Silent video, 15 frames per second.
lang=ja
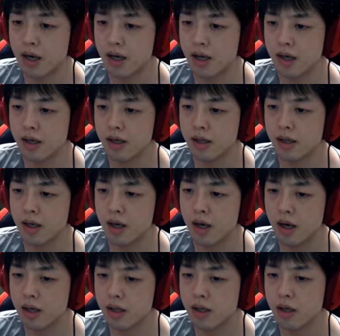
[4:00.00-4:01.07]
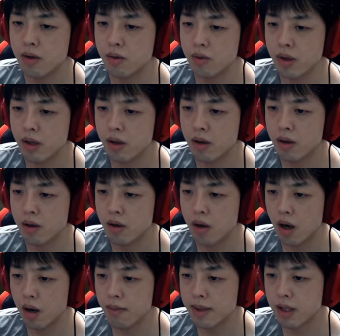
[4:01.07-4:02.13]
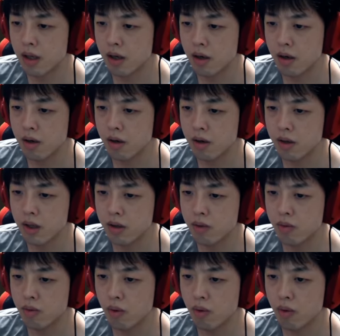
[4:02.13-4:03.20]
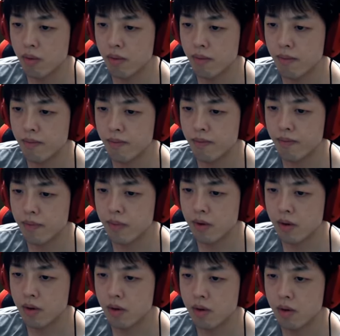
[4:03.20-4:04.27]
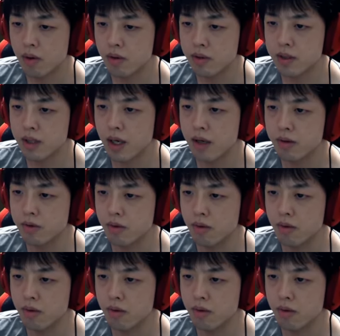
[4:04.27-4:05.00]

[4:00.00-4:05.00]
けられて開かないようだ。あ、待って。冷凍庫。これ使えるぞ。